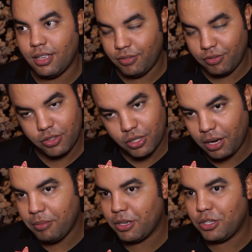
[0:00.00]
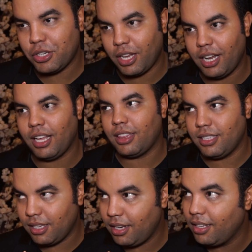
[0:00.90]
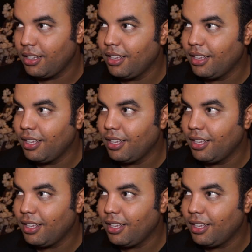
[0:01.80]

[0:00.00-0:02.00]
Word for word: في الشهر الماجي ان شاء الله غتنزل